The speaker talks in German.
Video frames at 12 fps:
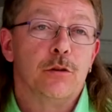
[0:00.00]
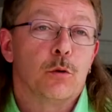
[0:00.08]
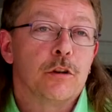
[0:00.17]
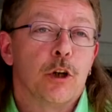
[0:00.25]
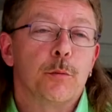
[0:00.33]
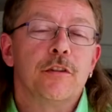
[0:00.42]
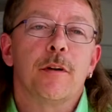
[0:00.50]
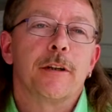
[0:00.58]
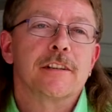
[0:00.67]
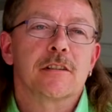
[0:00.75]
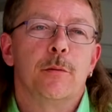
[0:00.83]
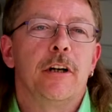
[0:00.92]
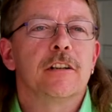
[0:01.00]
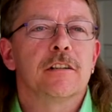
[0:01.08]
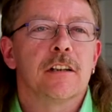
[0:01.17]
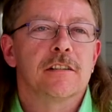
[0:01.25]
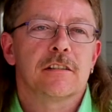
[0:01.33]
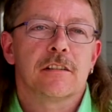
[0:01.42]
Oder ob die Verbandsgemeinde
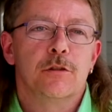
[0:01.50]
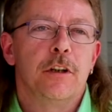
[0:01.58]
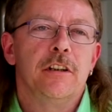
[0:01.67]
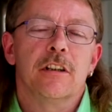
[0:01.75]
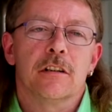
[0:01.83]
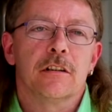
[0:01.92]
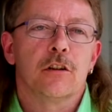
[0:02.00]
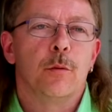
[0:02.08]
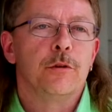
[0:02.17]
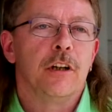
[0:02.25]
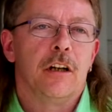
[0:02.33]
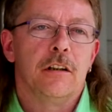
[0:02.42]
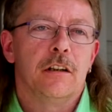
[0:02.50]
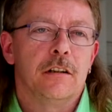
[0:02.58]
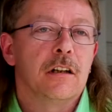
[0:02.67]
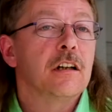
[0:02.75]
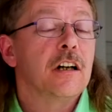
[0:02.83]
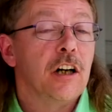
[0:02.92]
das über ihren
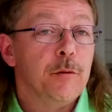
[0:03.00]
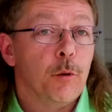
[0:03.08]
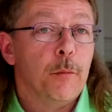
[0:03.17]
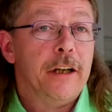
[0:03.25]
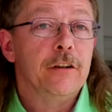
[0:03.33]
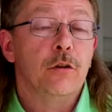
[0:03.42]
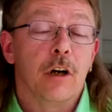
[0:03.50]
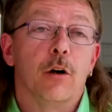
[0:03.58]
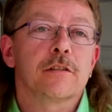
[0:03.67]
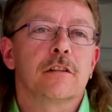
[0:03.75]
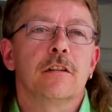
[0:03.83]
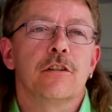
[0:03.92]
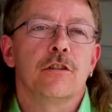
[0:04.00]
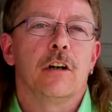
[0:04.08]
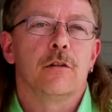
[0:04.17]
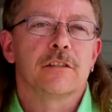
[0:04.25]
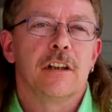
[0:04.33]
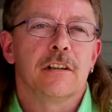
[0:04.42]
kommunalen, im Moment noch ausgeglichenen
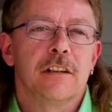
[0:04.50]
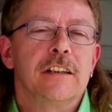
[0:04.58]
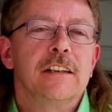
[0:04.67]
Haushalt